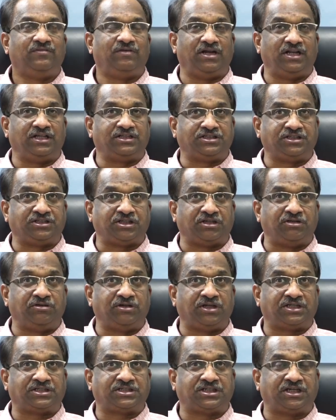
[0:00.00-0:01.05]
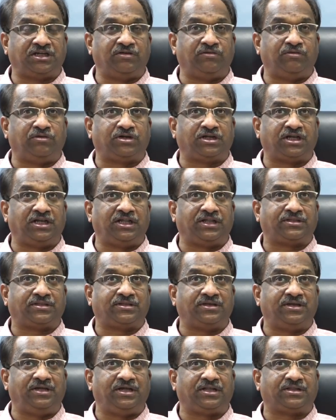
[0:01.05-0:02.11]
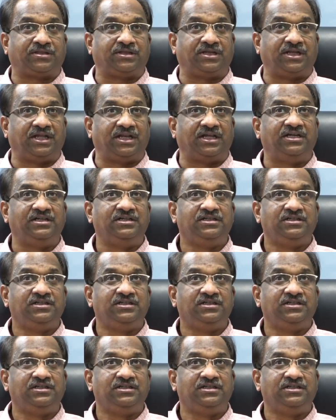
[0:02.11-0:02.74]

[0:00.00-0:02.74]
వాళ్ళు వచ్చి తెలుగు రాష్ట్రాల్లో ఓటర్లు వేస్తు వేస్తున్నారా